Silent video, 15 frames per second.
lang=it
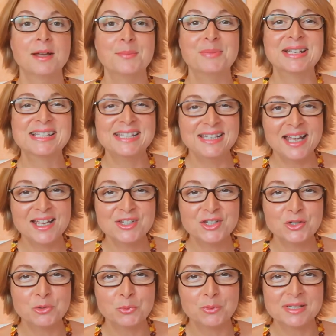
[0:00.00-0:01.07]
ma si
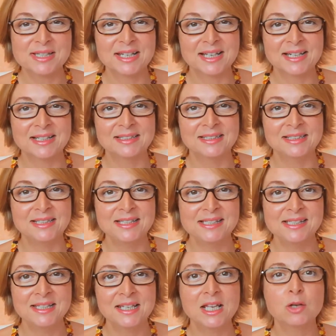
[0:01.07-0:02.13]
nasce con queste
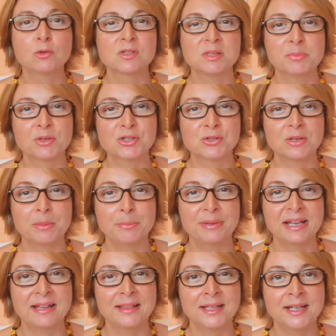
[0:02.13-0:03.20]
caratteristiche o si possono
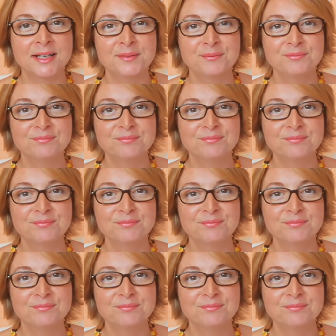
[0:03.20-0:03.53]
apprendere?